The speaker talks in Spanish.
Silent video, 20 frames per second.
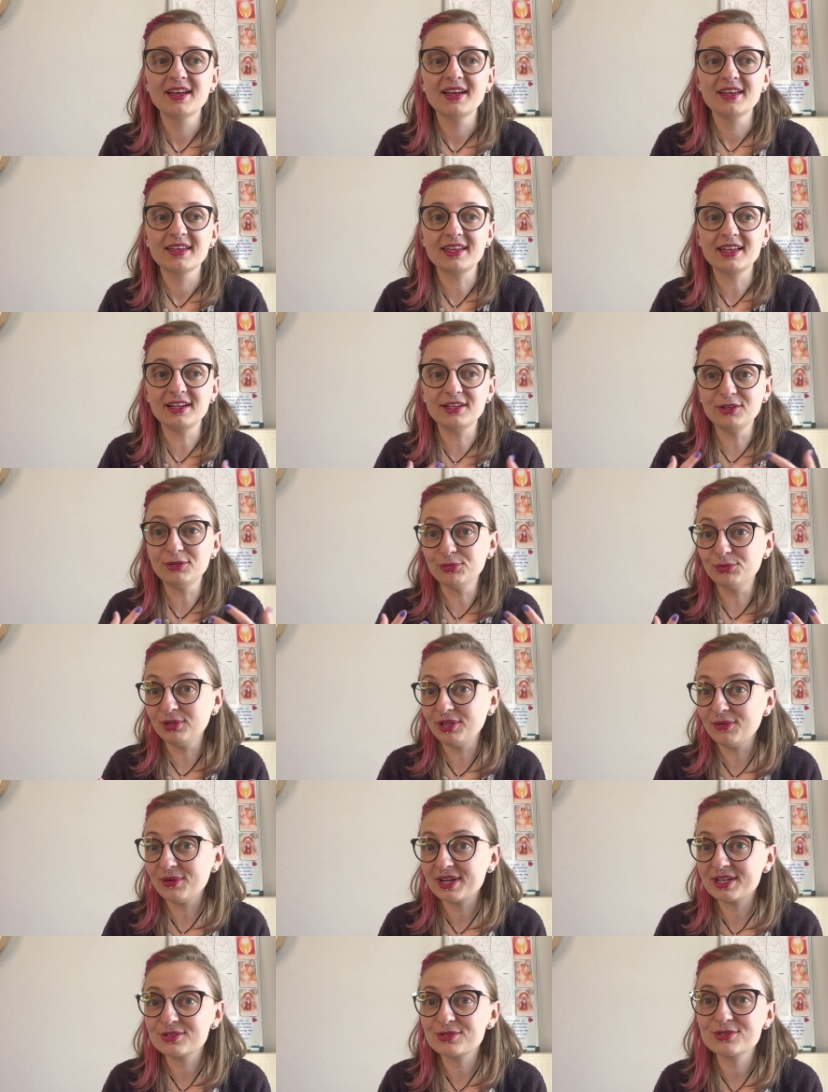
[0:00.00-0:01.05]
que en el
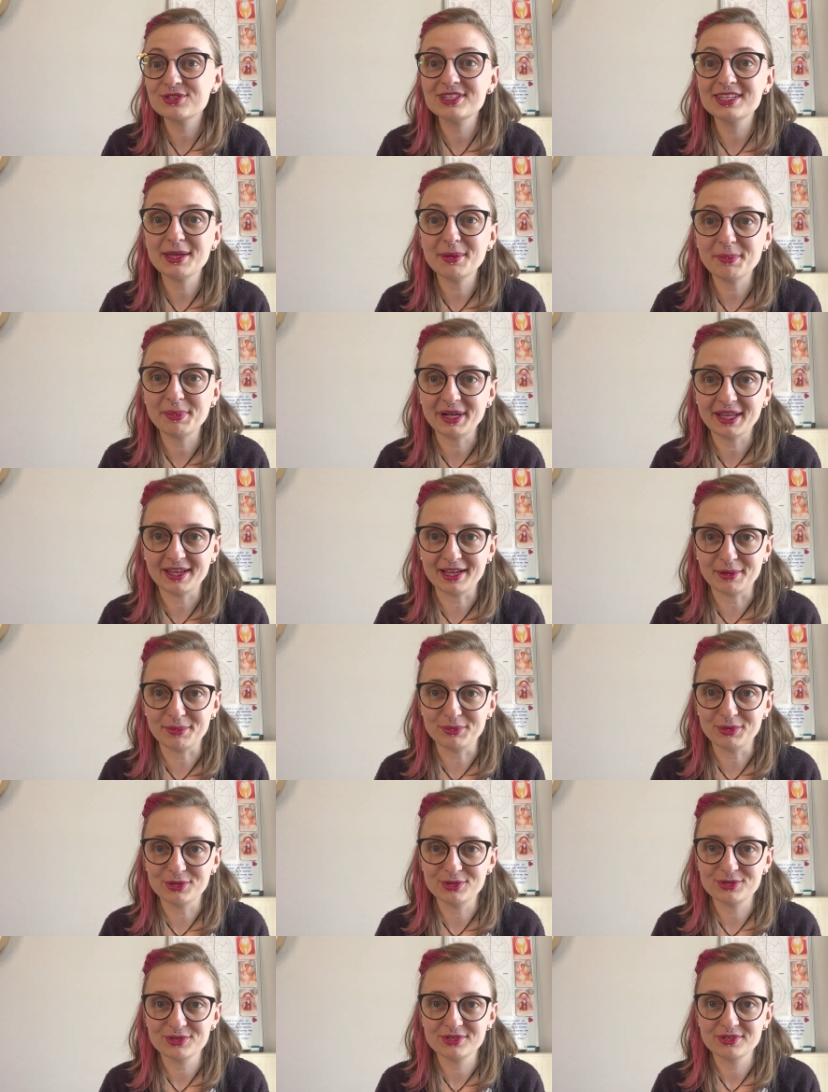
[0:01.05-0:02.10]
universo siempre hay
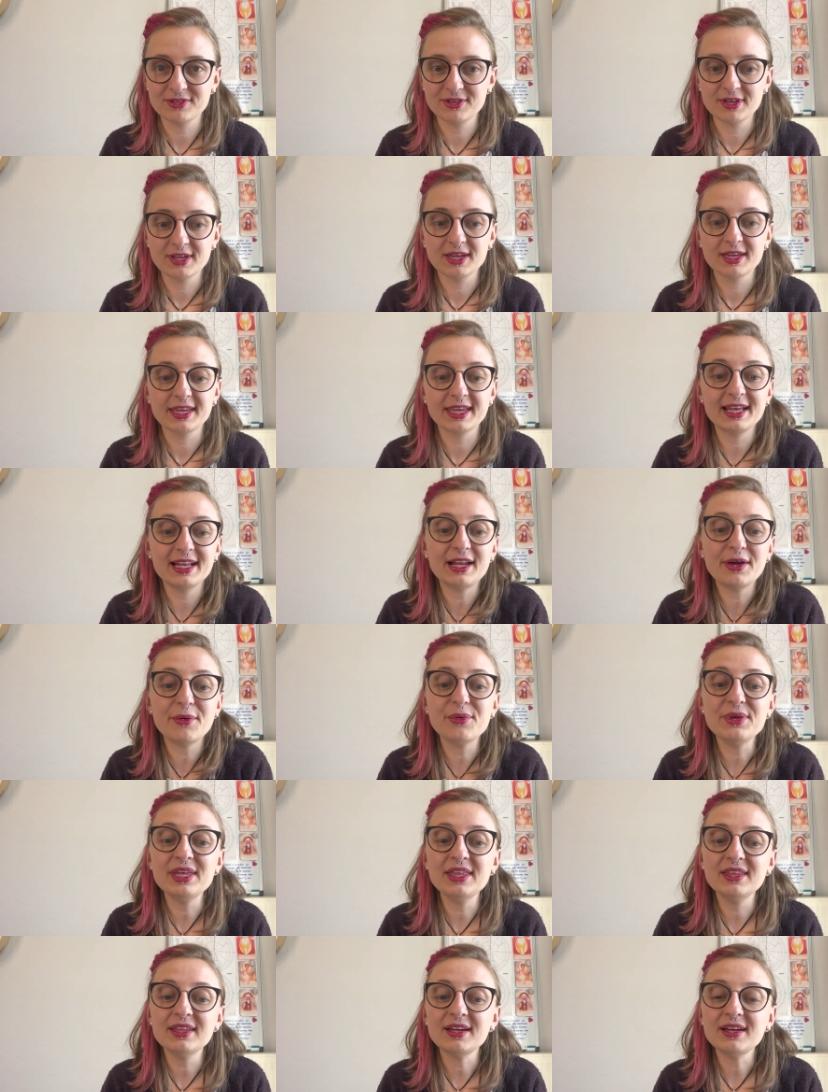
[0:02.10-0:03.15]
cambios, que la
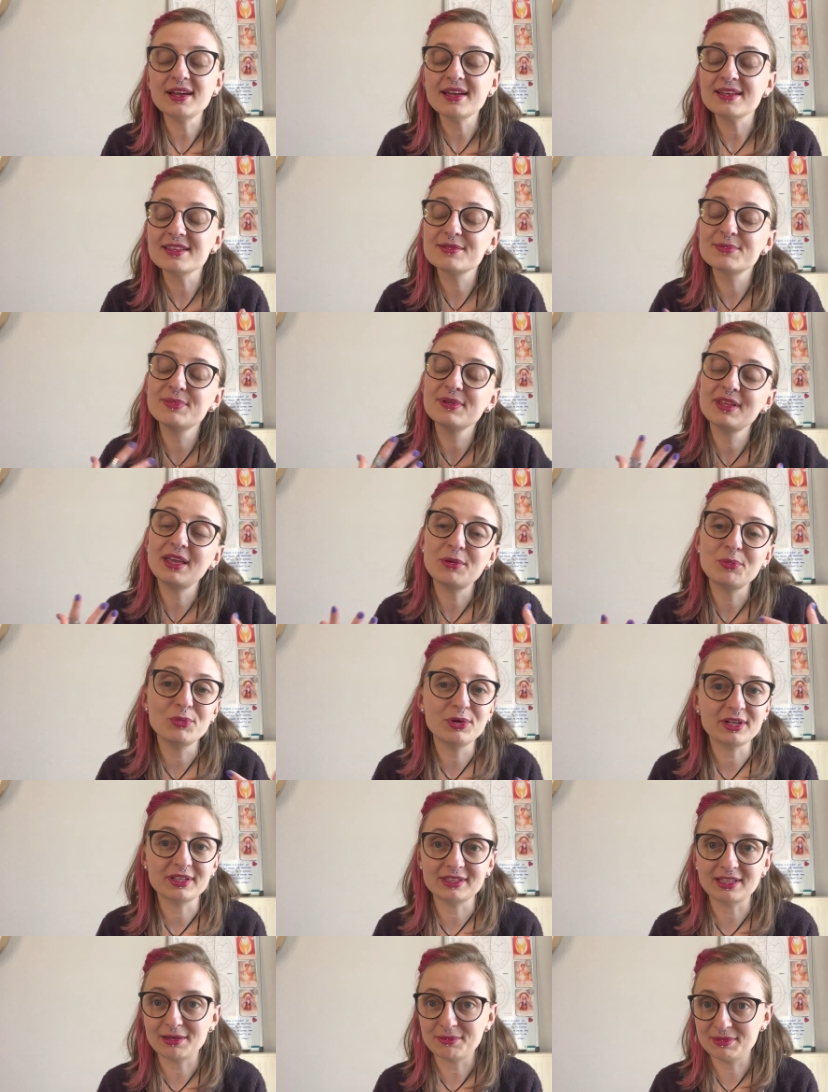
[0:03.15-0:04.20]
vida es vida y
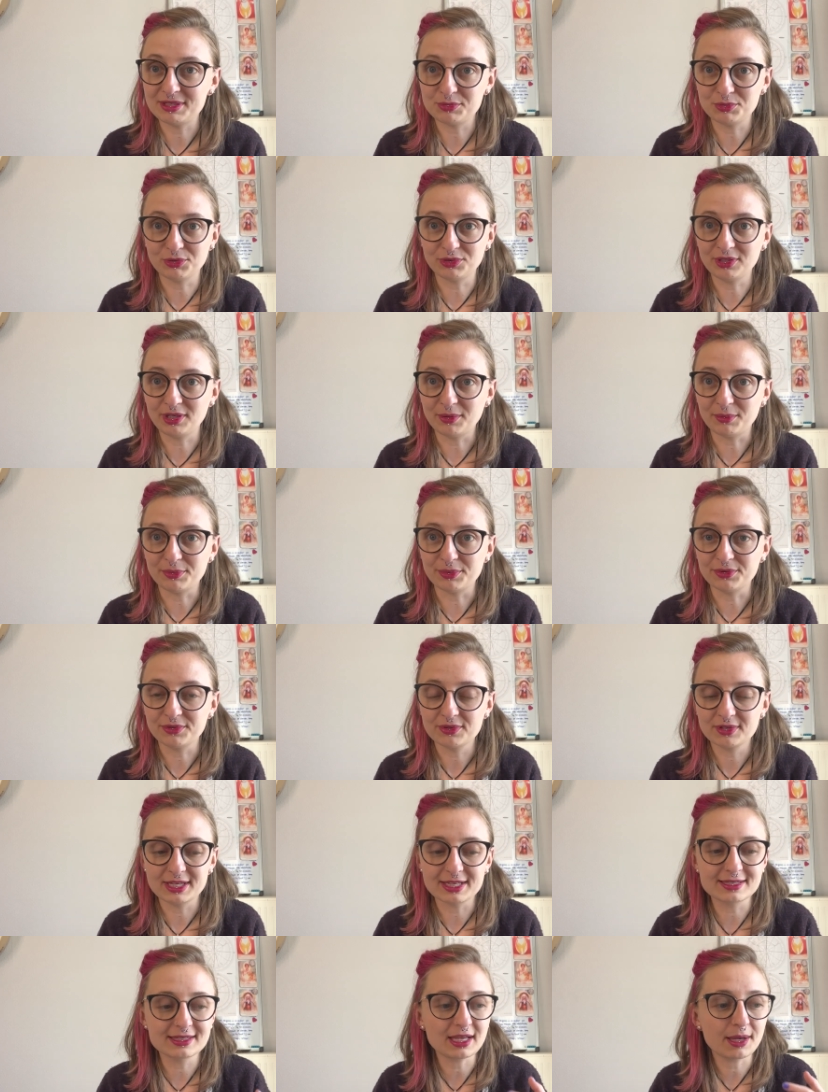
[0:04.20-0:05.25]
muerte al mismo tiempo,
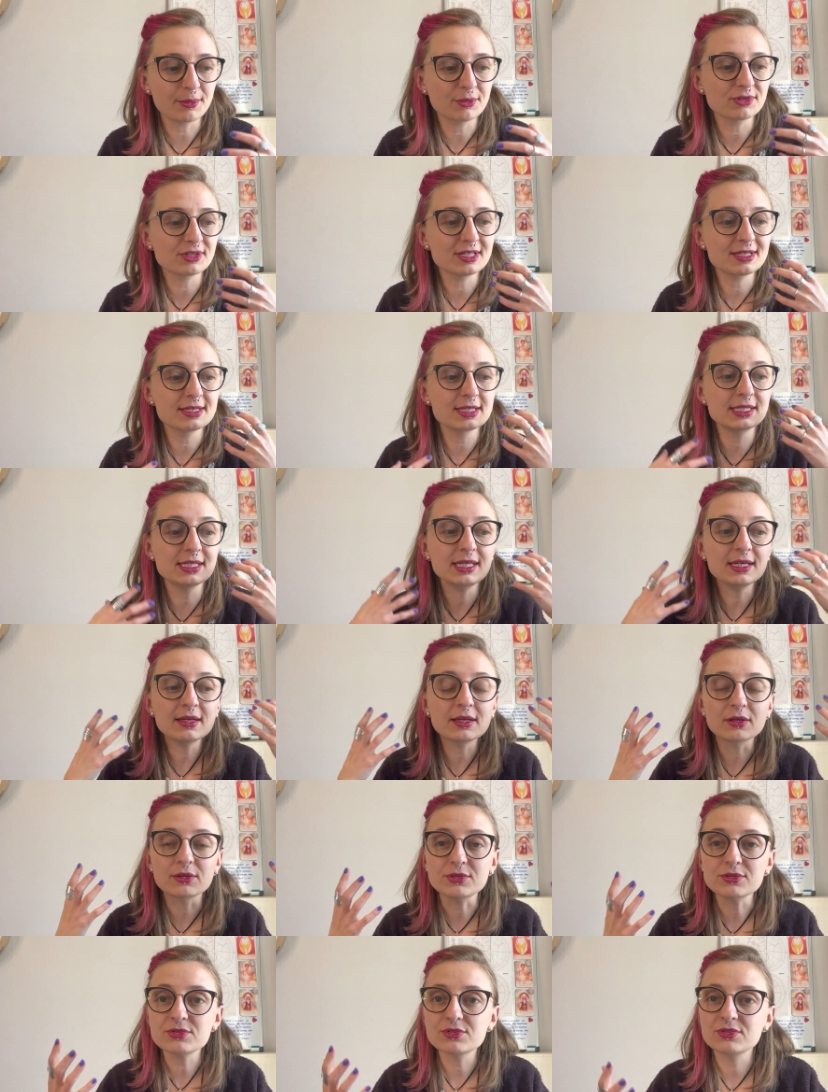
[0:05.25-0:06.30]
que estamos en
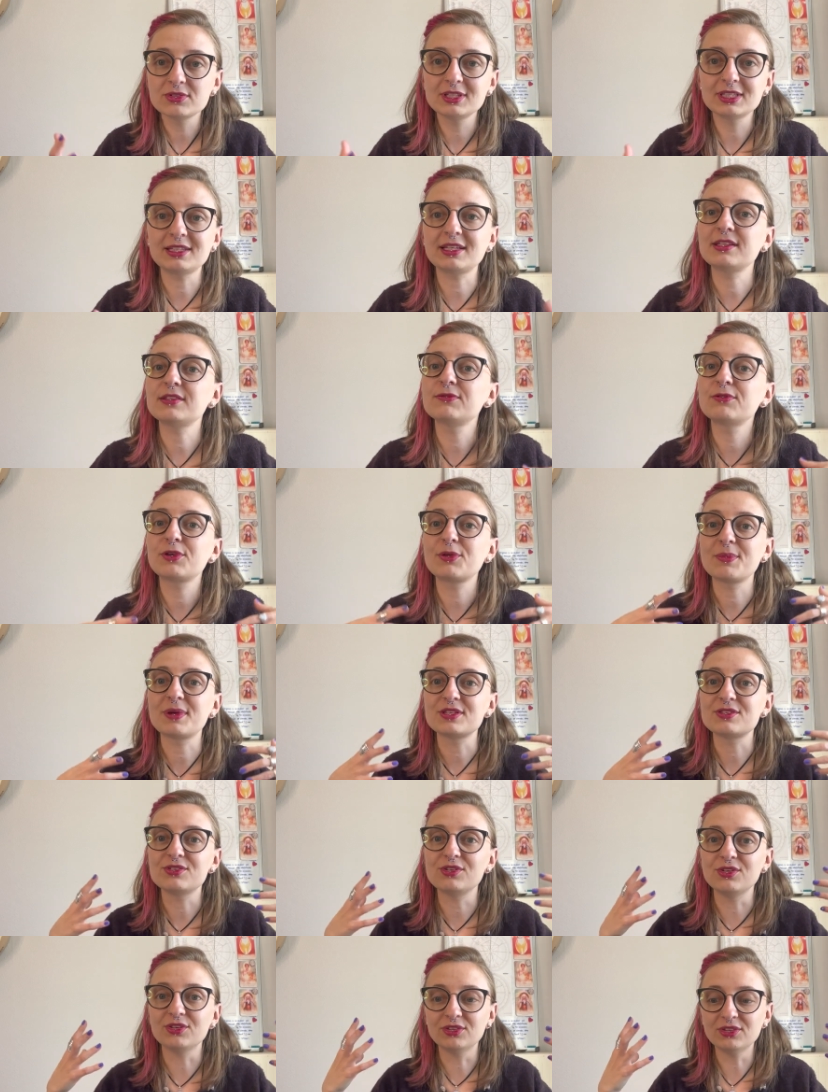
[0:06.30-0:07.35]
ciclos de
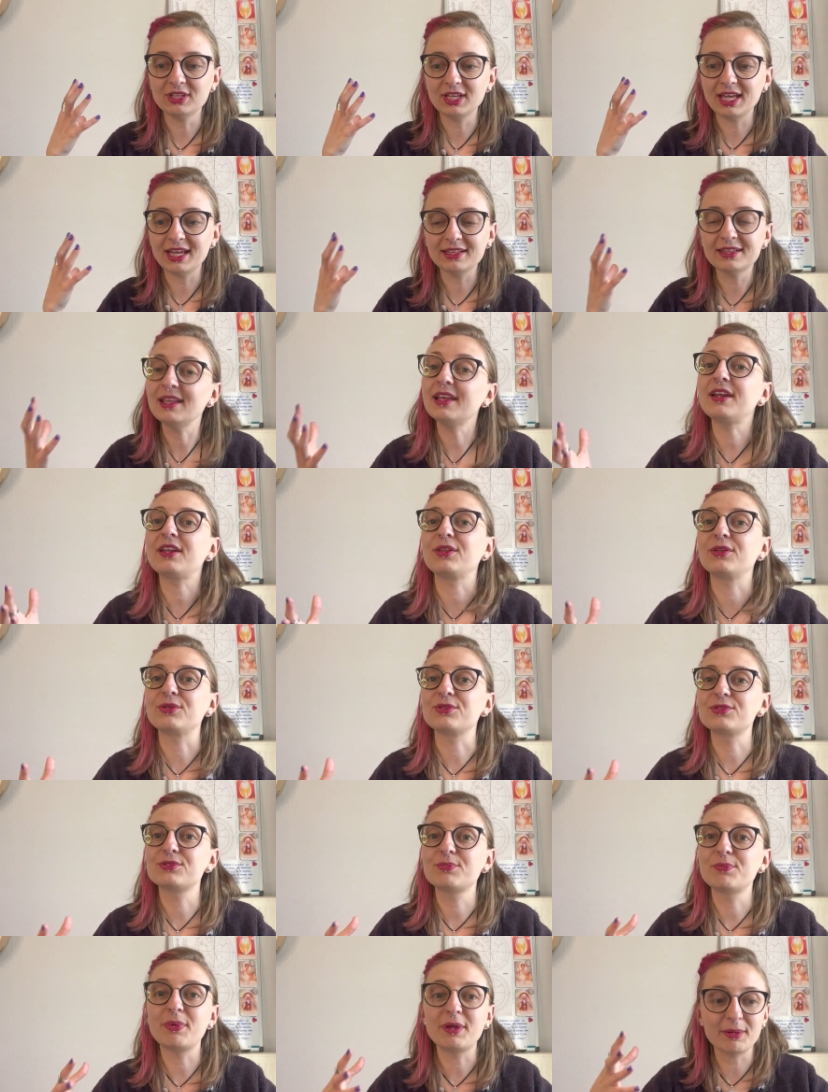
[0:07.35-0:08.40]
transformación eternos,
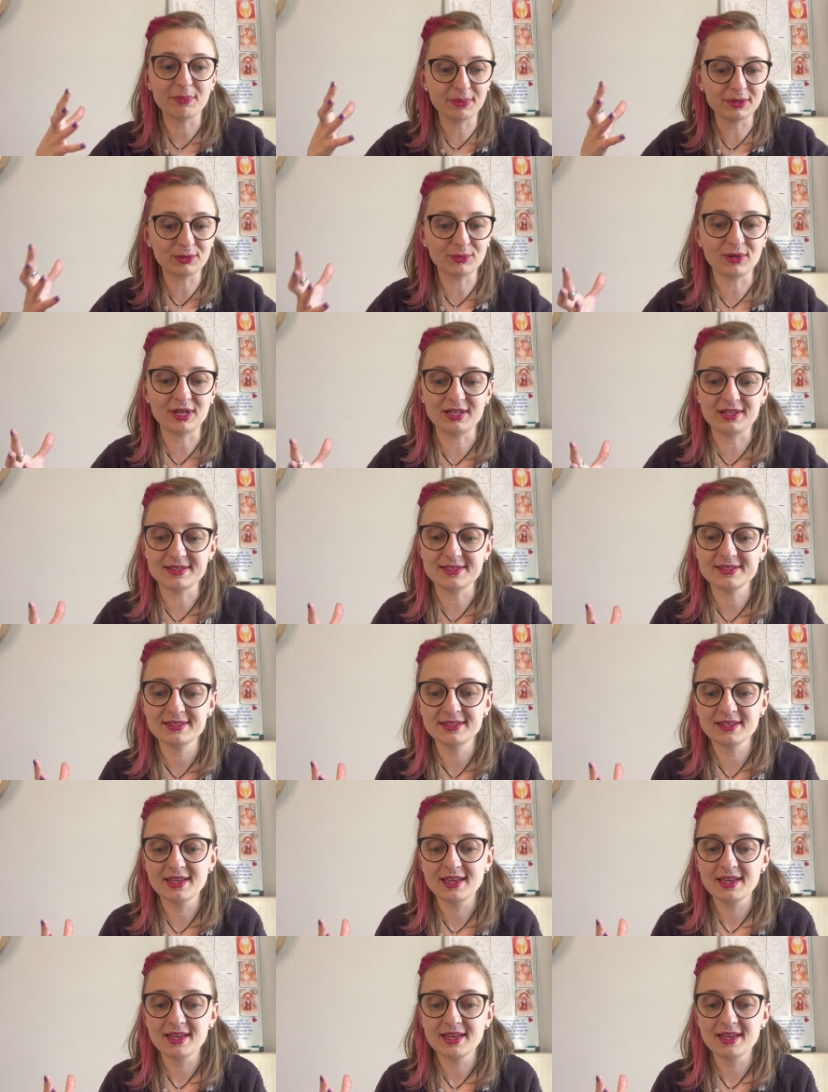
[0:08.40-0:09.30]
perpetuales.